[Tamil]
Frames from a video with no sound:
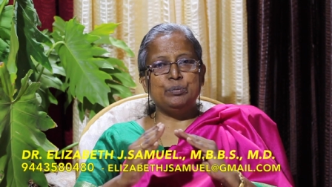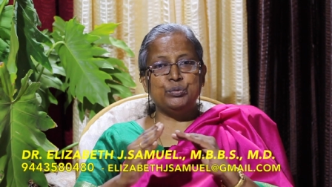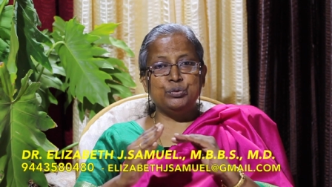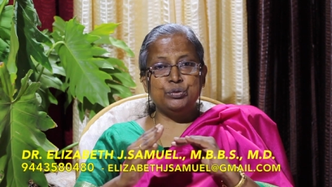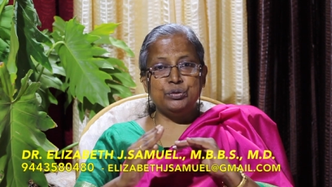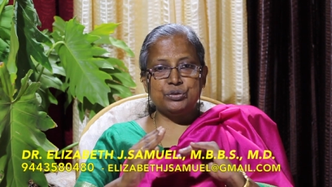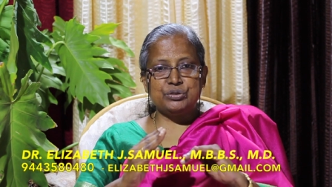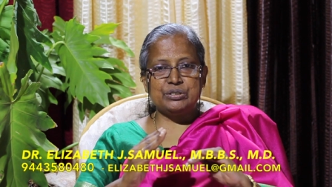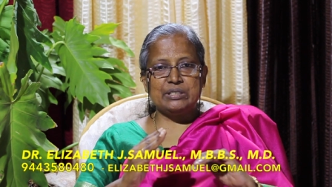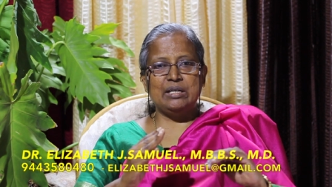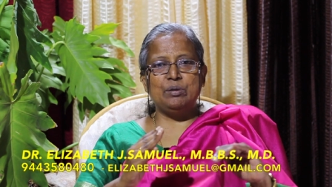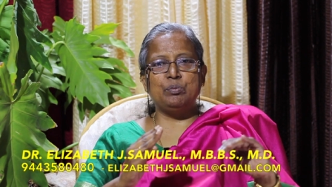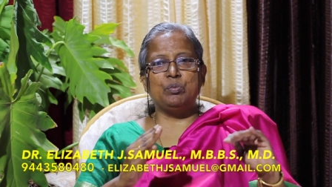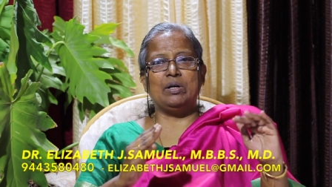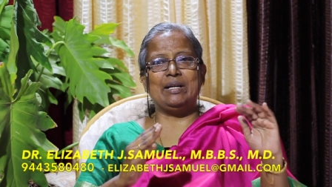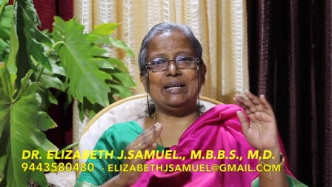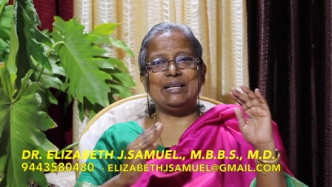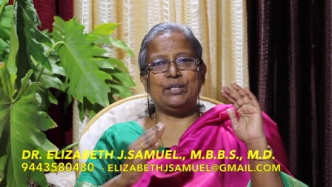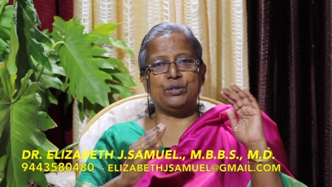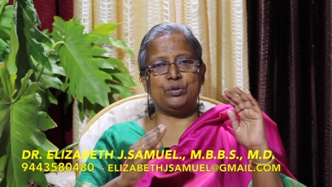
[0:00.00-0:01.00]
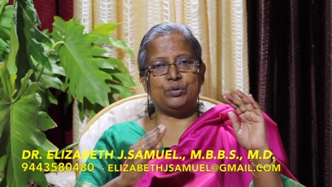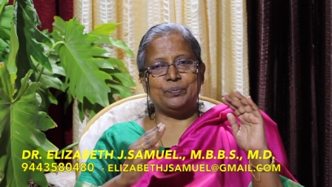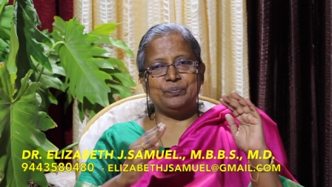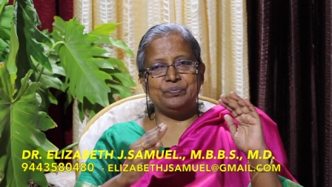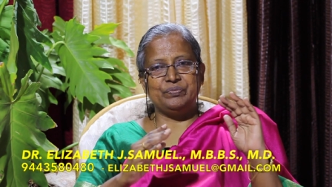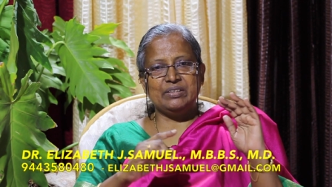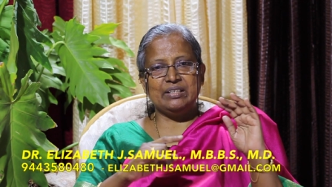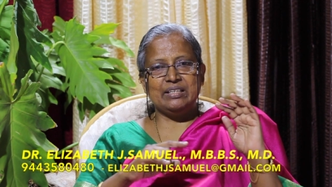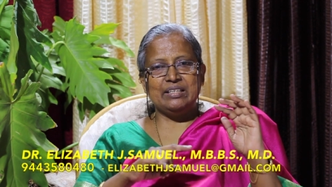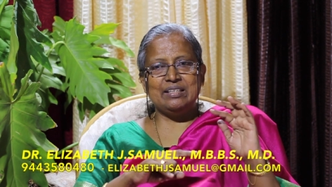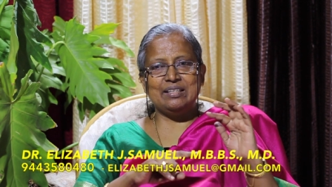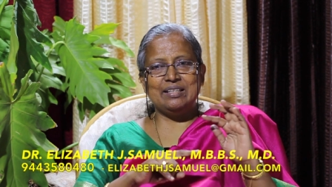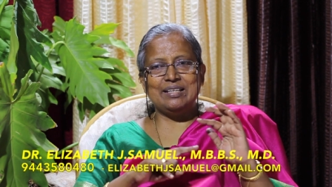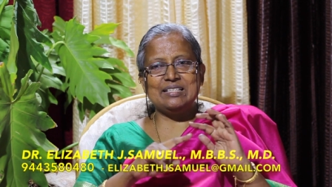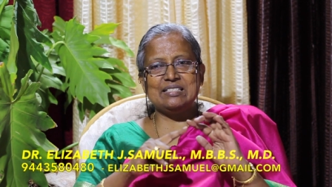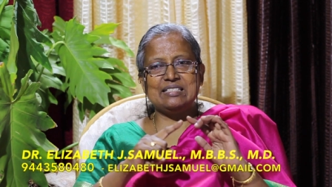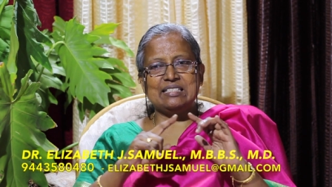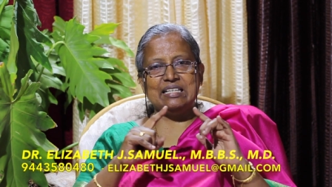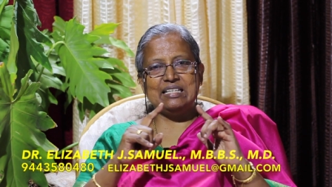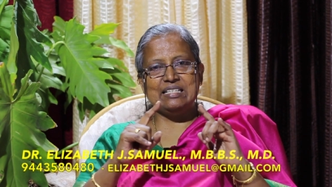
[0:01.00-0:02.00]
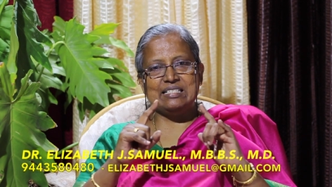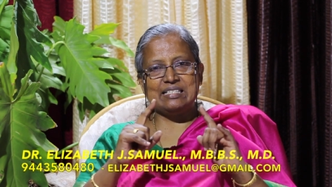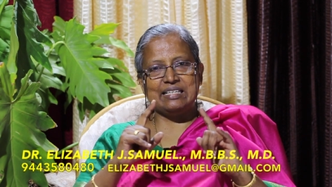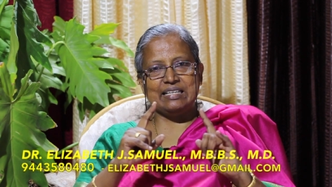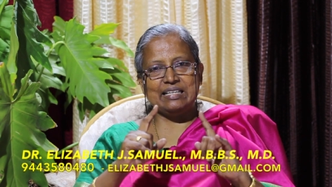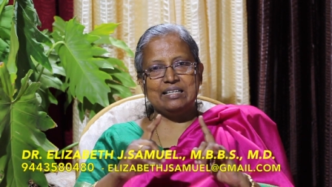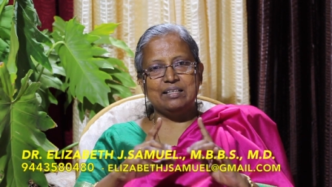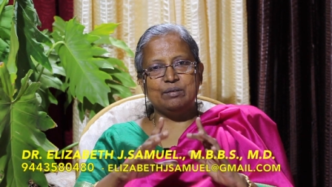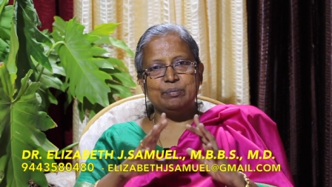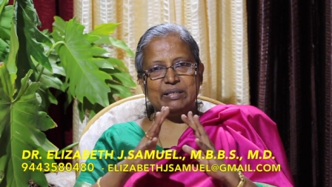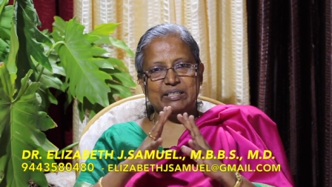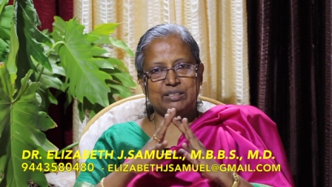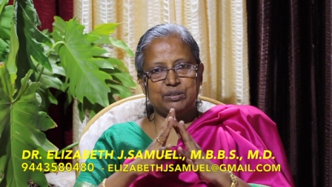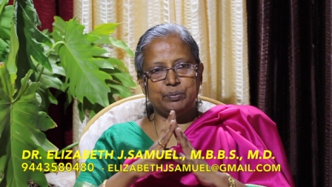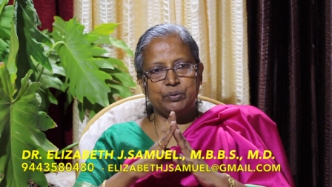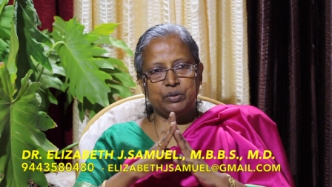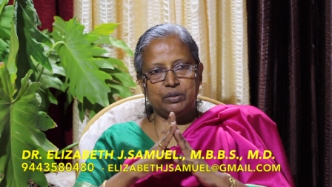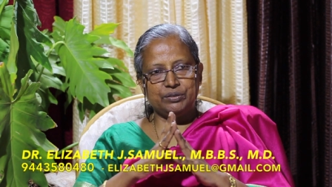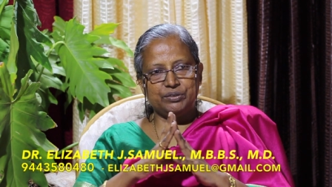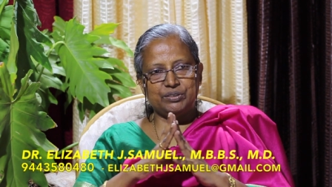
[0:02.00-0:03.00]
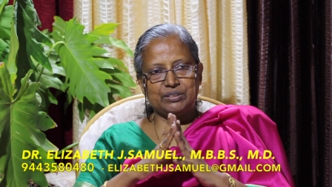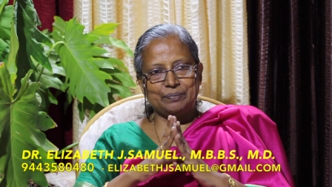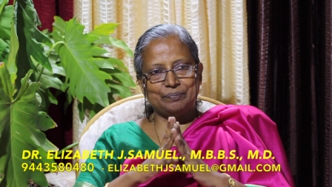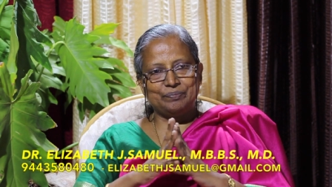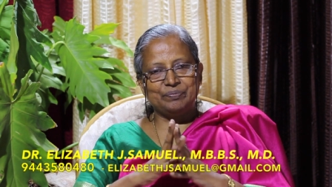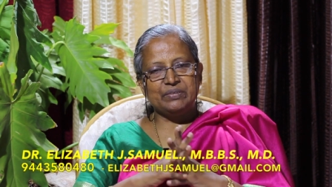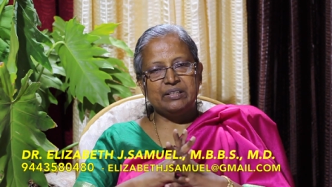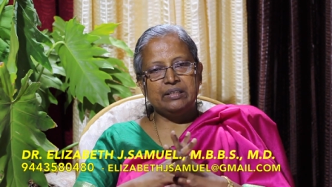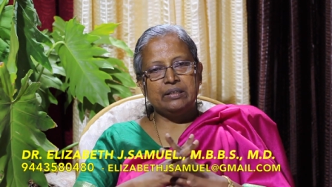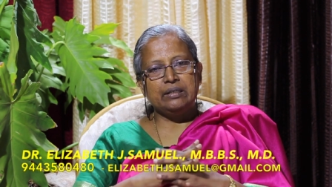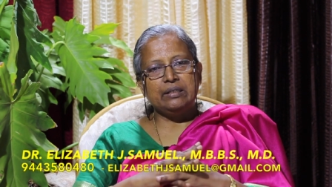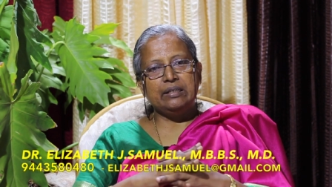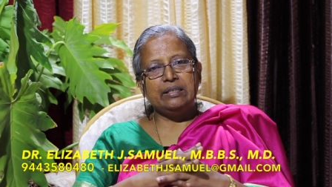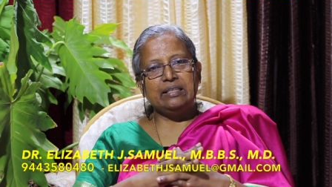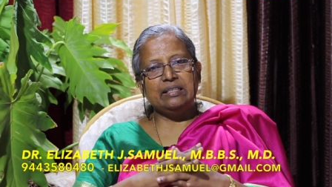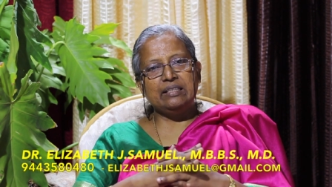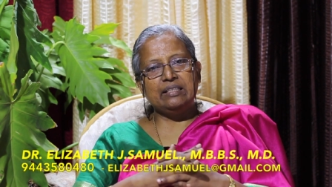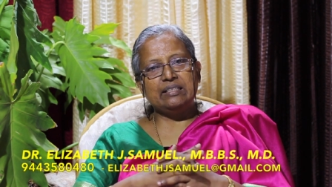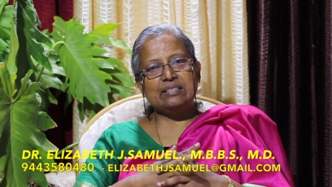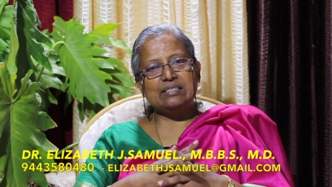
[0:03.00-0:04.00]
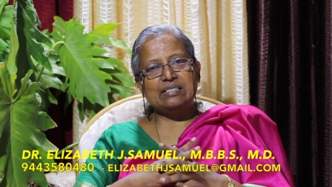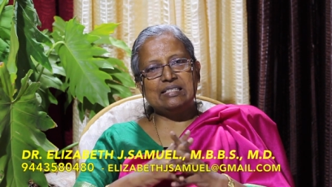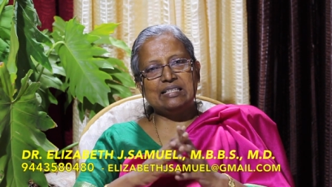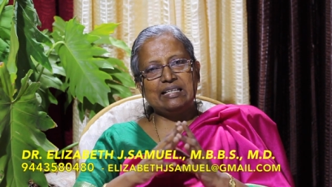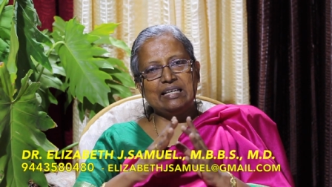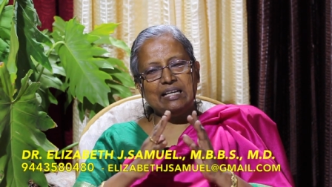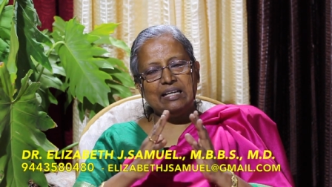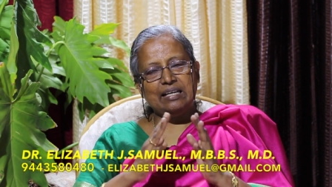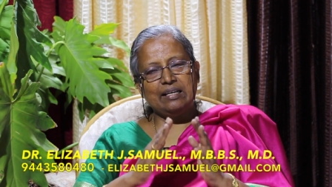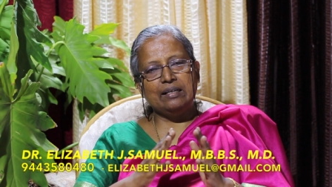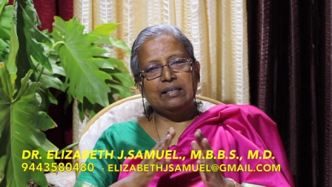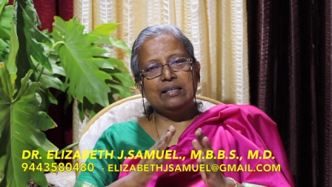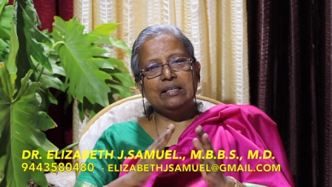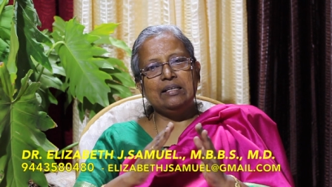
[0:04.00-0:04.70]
புது செல் முளைக்கணும் இதுதான் செல் சைக்கிள் மெட்டபாலிசம் இந்த செல்